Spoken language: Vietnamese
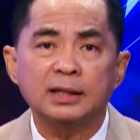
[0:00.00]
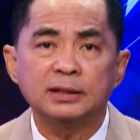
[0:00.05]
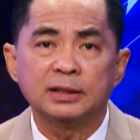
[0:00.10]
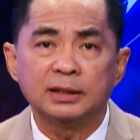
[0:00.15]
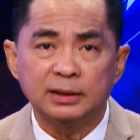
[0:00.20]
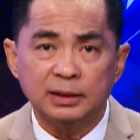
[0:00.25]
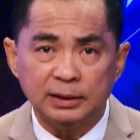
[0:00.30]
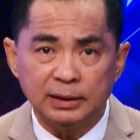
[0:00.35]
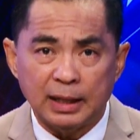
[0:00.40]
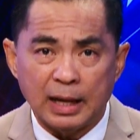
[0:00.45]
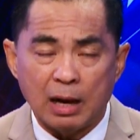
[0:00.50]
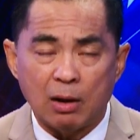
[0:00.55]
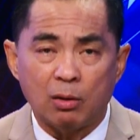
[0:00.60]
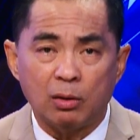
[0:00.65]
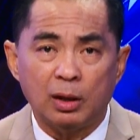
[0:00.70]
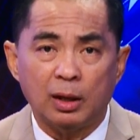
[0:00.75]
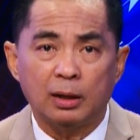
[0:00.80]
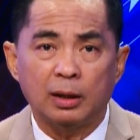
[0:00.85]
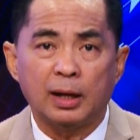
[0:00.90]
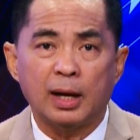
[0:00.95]
thang như thế
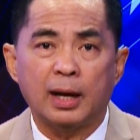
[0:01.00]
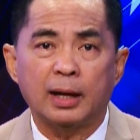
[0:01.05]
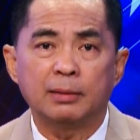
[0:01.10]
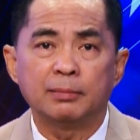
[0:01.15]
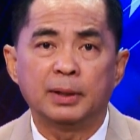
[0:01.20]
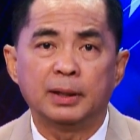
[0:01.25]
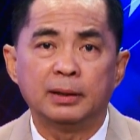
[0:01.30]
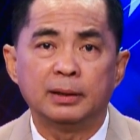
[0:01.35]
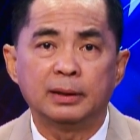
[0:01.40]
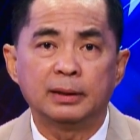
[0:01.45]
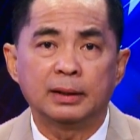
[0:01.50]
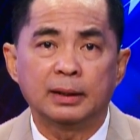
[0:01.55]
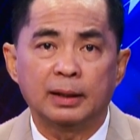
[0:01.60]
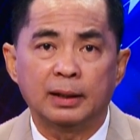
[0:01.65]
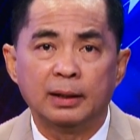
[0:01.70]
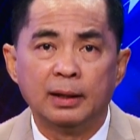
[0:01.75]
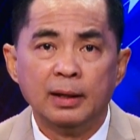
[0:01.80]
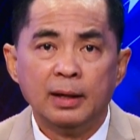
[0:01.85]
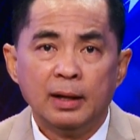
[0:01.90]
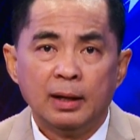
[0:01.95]
nào là lại bị
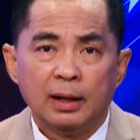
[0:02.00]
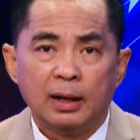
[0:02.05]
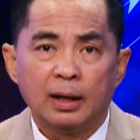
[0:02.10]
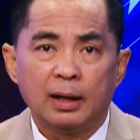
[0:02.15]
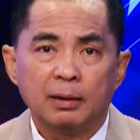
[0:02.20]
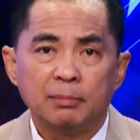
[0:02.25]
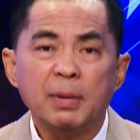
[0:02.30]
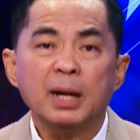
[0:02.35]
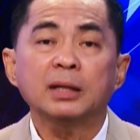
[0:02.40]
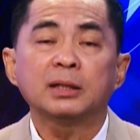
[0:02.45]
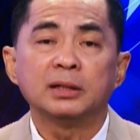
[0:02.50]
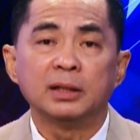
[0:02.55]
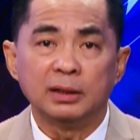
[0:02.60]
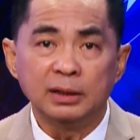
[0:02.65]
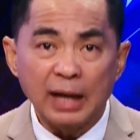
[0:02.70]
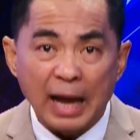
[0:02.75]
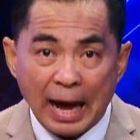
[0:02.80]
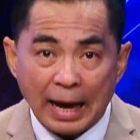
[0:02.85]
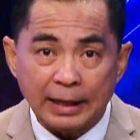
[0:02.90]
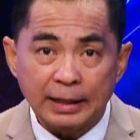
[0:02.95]
ờ, ờ, bắt
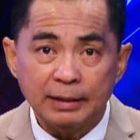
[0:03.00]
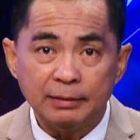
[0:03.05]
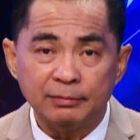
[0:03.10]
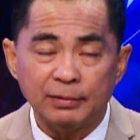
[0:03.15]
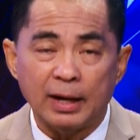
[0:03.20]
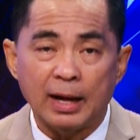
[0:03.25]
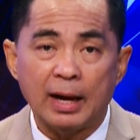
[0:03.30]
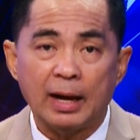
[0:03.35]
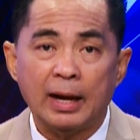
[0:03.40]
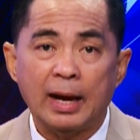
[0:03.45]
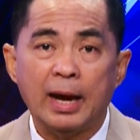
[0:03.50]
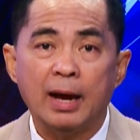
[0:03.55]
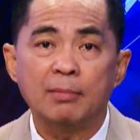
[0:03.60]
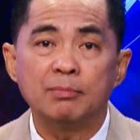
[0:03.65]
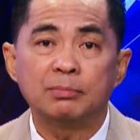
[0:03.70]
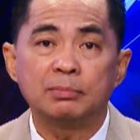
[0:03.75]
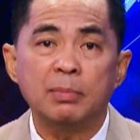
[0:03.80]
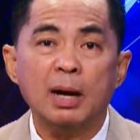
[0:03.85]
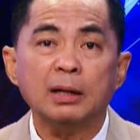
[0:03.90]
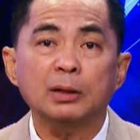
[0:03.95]
giữ lại và
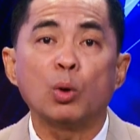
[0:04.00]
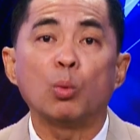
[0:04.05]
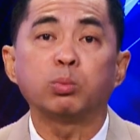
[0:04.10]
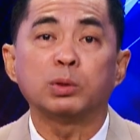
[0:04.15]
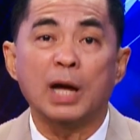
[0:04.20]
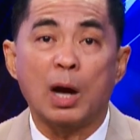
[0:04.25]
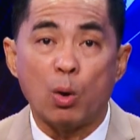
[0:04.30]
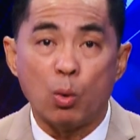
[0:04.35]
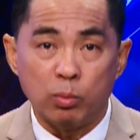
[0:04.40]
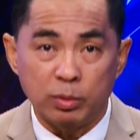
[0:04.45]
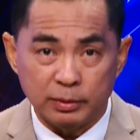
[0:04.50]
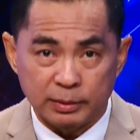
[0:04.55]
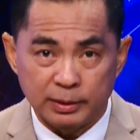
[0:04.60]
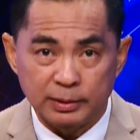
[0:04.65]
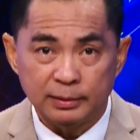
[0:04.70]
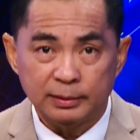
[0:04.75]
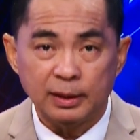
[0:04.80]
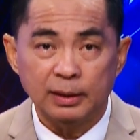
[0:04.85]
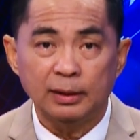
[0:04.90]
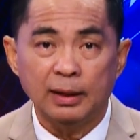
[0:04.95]
em bắt thục dầu quý
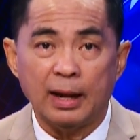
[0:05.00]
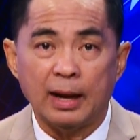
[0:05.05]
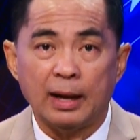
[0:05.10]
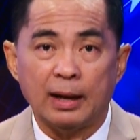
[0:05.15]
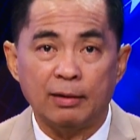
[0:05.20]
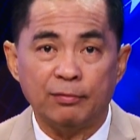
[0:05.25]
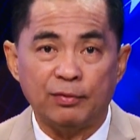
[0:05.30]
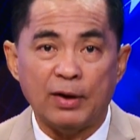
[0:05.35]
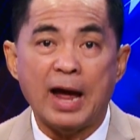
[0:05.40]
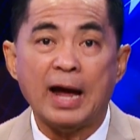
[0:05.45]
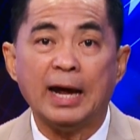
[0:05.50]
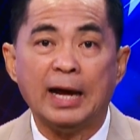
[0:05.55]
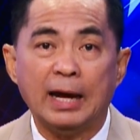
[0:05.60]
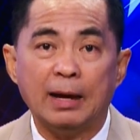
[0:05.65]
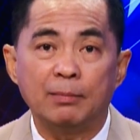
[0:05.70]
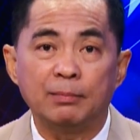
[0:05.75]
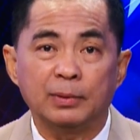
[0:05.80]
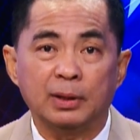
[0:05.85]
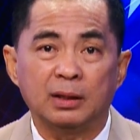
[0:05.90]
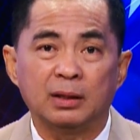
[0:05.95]
tức là phạt
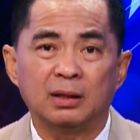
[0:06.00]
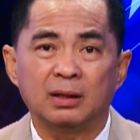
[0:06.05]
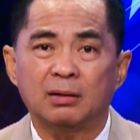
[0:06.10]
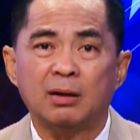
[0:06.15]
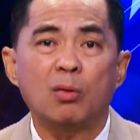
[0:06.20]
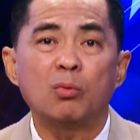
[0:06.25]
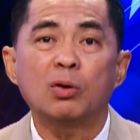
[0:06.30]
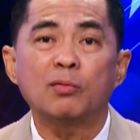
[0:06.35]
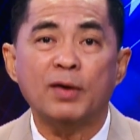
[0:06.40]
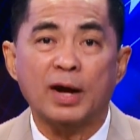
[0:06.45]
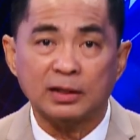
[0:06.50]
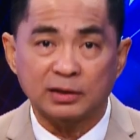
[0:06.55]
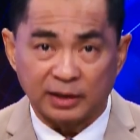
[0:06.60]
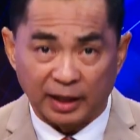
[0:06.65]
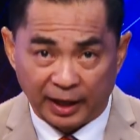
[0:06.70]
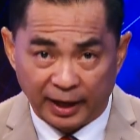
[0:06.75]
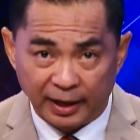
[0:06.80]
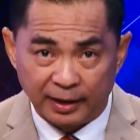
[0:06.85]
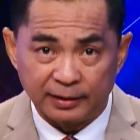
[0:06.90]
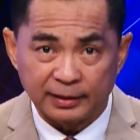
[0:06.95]
em thì không có phạt
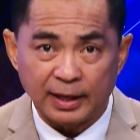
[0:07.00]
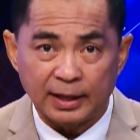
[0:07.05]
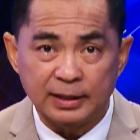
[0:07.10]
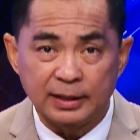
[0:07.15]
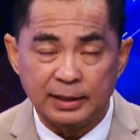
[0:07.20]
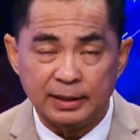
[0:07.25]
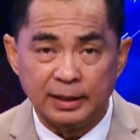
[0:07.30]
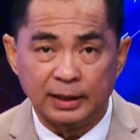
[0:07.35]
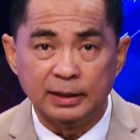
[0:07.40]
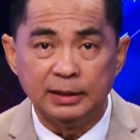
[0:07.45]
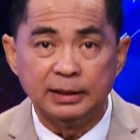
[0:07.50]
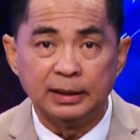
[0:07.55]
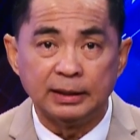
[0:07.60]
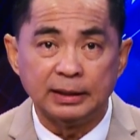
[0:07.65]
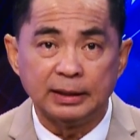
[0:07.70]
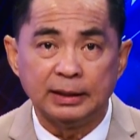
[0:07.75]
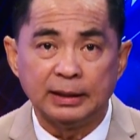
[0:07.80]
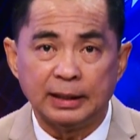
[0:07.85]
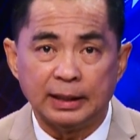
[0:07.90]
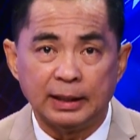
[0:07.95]
tiền thay vì những
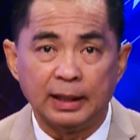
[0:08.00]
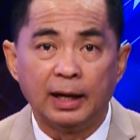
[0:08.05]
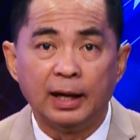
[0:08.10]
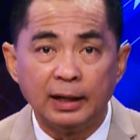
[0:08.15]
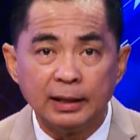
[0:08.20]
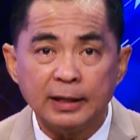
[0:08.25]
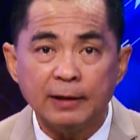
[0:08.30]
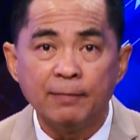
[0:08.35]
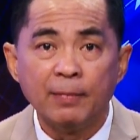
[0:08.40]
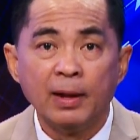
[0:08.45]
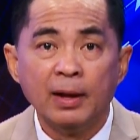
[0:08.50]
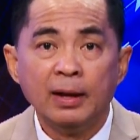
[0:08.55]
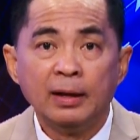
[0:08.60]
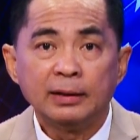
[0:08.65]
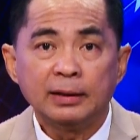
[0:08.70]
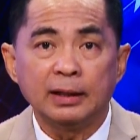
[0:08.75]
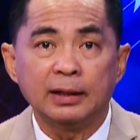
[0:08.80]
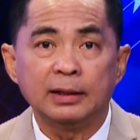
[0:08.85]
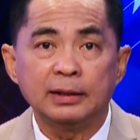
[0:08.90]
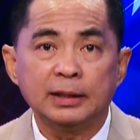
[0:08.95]
người lớn á,
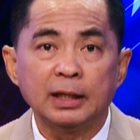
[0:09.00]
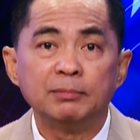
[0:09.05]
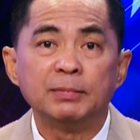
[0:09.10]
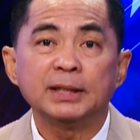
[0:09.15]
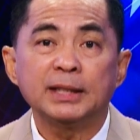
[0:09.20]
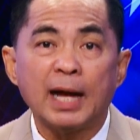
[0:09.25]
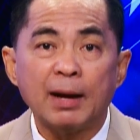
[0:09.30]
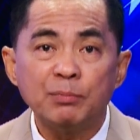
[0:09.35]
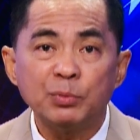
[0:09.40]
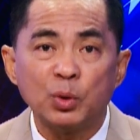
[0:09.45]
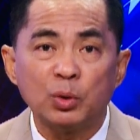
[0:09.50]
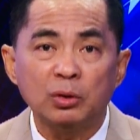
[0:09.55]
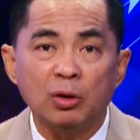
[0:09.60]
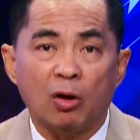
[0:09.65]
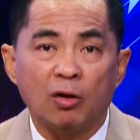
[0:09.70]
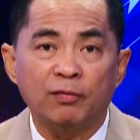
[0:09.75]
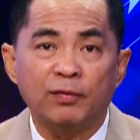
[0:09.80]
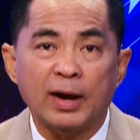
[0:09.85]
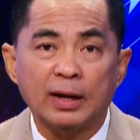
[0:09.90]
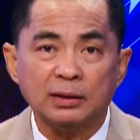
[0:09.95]
thì trên 18 tuổi
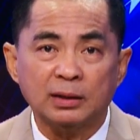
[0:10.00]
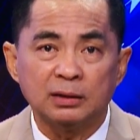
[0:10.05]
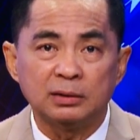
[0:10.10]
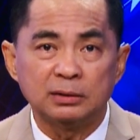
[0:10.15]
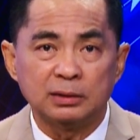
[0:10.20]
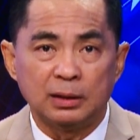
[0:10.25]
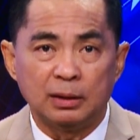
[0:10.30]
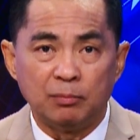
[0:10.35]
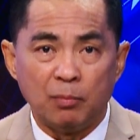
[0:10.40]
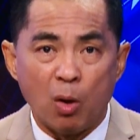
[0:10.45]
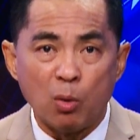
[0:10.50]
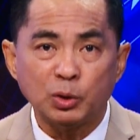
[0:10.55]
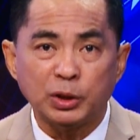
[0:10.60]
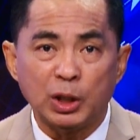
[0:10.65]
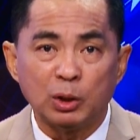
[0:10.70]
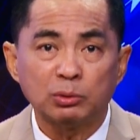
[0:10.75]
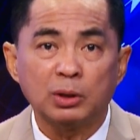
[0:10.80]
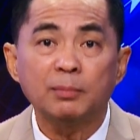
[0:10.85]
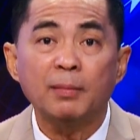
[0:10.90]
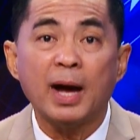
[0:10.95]
họ phạt từ 1
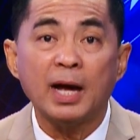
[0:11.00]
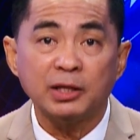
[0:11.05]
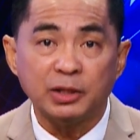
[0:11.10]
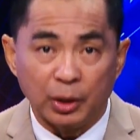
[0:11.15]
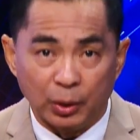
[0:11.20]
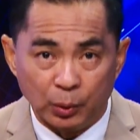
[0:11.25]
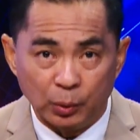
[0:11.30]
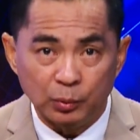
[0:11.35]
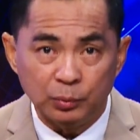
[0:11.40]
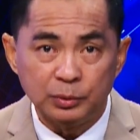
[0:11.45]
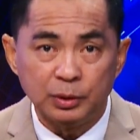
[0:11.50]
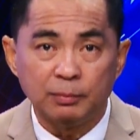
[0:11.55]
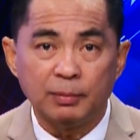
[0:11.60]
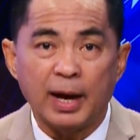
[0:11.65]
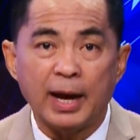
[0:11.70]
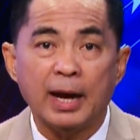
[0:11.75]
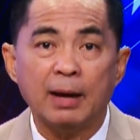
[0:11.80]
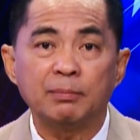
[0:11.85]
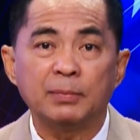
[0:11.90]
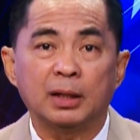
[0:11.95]
triệu tới 3 triệu nhưng
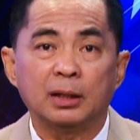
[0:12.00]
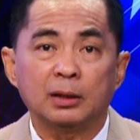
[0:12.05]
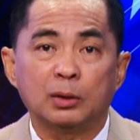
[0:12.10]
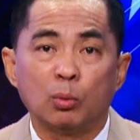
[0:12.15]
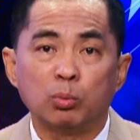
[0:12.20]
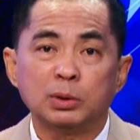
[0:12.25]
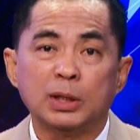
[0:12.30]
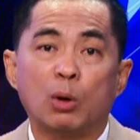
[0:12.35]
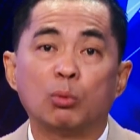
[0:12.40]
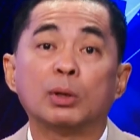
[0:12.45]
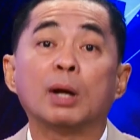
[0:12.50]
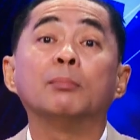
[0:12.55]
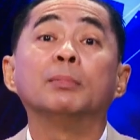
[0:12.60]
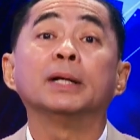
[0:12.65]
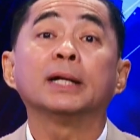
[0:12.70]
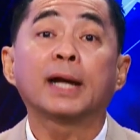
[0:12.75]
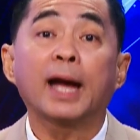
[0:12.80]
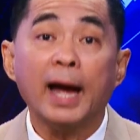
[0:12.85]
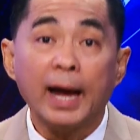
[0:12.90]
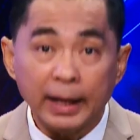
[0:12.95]
mà em này thục dầu
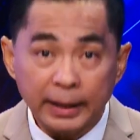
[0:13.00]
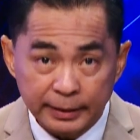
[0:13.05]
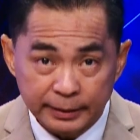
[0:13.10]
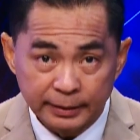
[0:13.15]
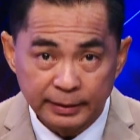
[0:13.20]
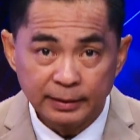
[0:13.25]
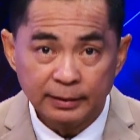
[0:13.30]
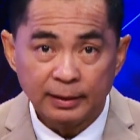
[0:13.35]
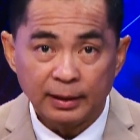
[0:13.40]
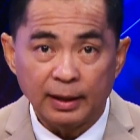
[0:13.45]
50 cái